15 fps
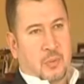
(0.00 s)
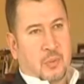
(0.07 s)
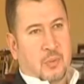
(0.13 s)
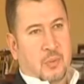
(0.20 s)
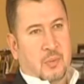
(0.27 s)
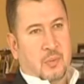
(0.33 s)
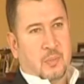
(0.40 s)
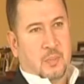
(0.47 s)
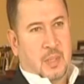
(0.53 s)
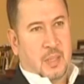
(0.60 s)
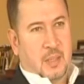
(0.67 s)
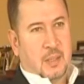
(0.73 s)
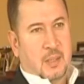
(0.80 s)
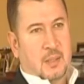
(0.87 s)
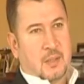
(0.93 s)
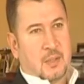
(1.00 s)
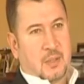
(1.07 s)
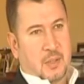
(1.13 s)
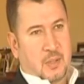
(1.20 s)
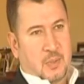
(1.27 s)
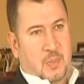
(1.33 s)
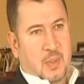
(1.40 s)
Bu ödül beni,
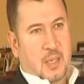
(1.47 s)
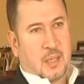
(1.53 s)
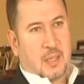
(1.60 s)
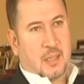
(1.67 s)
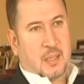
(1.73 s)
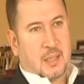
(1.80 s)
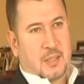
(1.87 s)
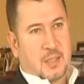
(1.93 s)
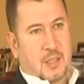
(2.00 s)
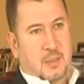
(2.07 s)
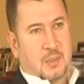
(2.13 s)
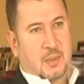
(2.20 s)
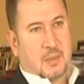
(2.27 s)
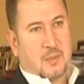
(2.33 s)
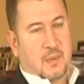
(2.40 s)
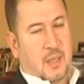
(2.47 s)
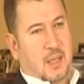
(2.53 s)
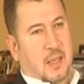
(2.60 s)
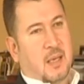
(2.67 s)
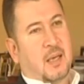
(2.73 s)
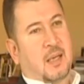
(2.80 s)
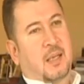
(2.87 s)
çalışma arkadaşlarımı
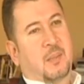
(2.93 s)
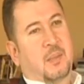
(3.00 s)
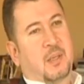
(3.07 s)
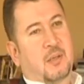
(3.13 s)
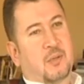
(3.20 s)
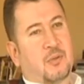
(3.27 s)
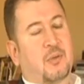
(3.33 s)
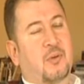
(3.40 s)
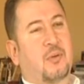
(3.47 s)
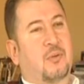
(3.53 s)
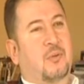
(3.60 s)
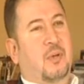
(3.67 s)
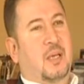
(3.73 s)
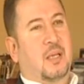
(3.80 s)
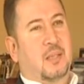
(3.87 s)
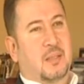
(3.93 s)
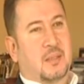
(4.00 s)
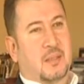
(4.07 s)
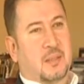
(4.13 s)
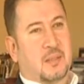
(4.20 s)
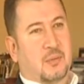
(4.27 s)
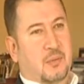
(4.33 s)
ve ailemi çok
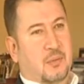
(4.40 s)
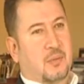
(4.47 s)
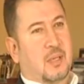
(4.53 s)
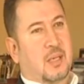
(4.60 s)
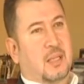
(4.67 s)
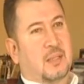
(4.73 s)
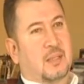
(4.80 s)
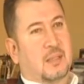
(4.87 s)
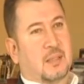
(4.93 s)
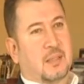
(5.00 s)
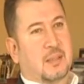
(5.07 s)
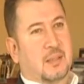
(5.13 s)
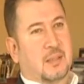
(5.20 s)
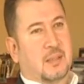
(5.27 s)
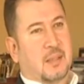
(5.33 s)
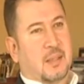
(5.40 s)
onurlandırdı, gururlandırdı.